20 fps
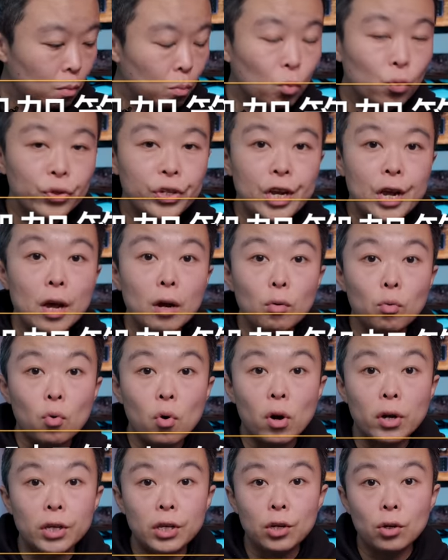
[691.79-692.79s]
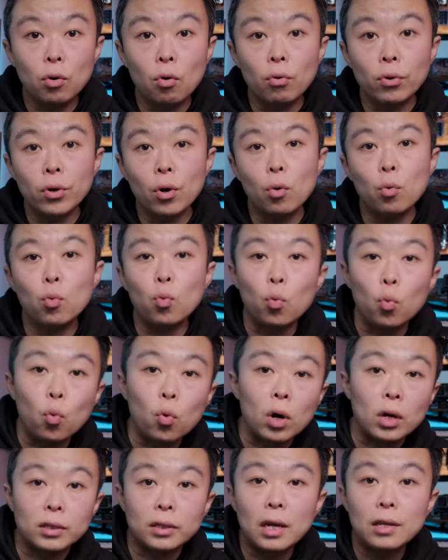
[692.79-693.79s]
目前我一共有
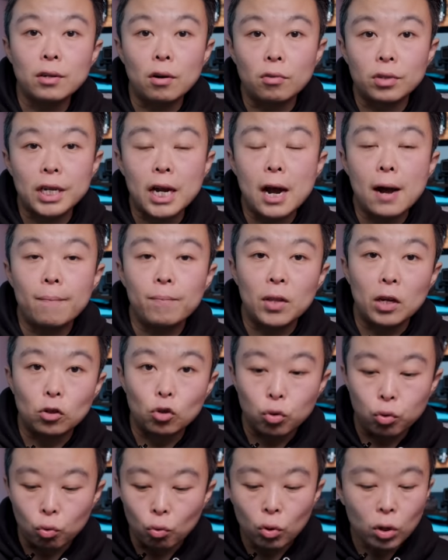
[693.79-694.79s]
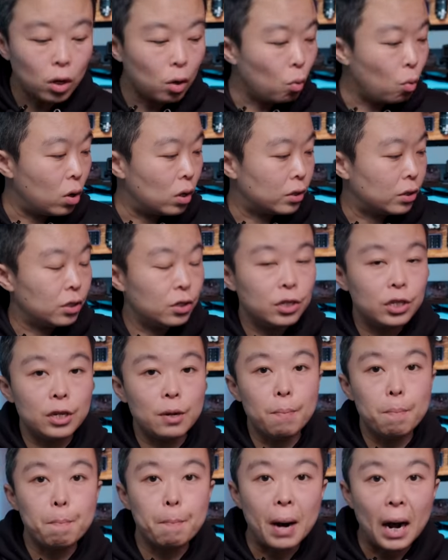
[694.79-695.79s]
5个三脚架，那除了我自
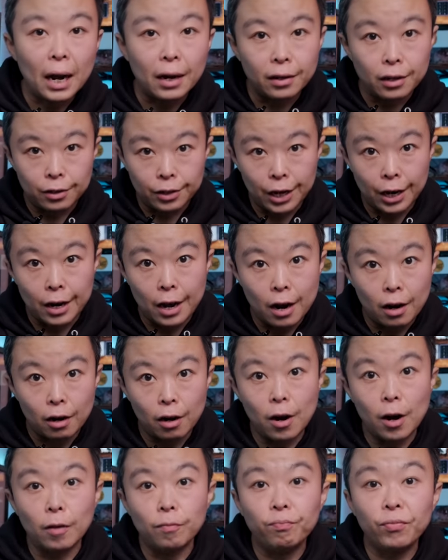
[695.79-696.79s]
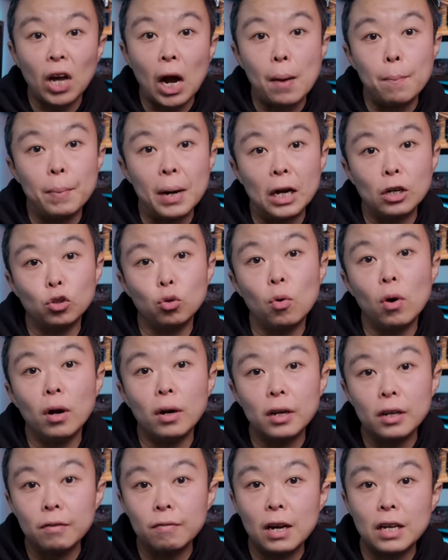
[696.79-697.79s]
己买的这2个，坦白说，
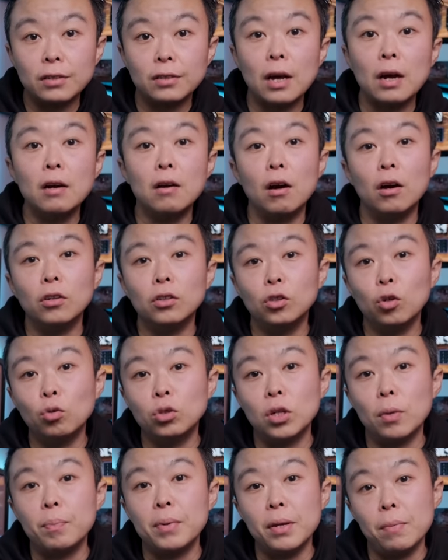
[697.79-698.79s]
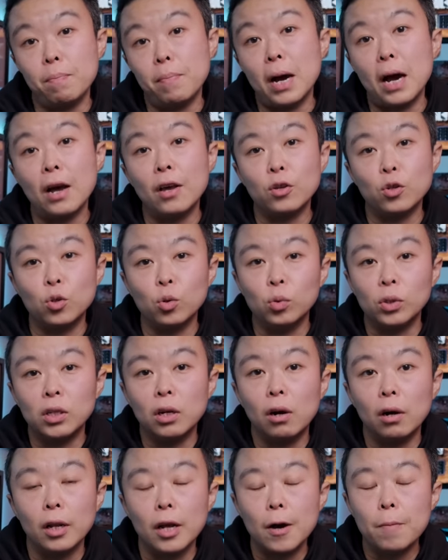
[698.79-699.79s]
另外3个都是品牌送
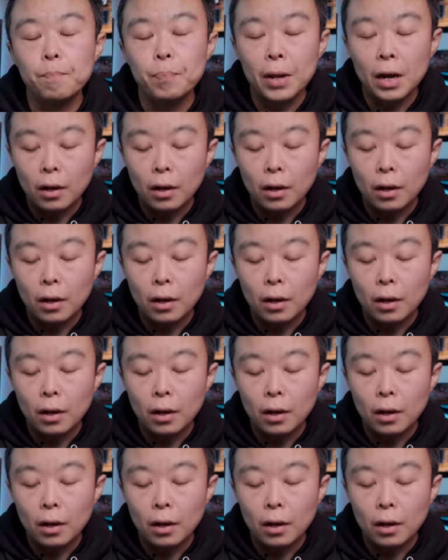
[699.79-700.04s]
测的，